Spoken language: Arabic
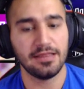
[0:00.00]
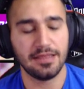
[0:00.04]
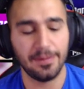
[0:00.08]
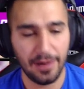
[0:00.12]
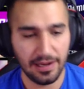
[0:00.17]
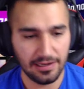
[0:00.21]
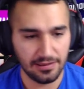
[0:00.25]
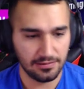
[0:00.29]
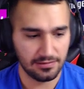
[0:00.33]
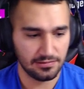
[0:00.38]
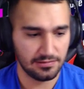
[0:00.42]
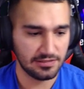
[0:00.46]

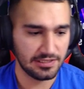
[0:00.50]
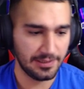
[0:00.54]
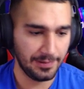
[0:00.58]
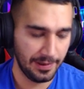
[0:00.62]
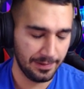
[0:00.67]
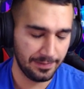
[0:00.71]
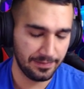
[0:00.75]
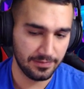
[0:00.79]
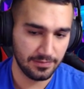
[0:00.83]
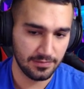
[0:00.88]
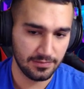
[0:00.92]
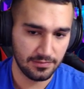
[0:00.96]
طبعا
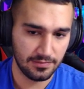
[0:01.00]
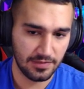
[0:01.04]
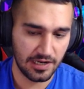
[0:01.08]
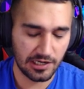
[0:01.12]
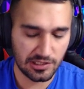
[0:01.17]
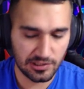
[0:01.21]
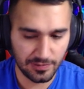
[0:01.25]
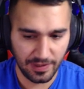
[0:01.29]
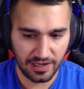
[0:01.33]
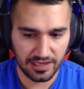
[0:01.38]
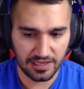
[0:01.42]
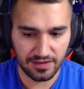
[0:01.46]
شباب
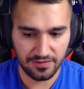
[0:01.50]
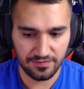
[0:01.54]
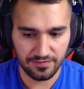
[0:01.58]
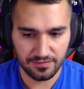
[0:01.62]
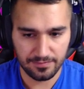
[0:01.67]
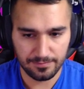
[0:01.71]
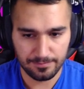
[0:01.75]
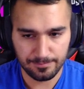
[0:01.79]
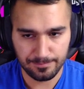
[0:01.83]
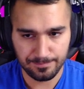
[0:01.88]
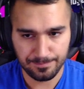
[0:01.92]
ركزوا معي كيف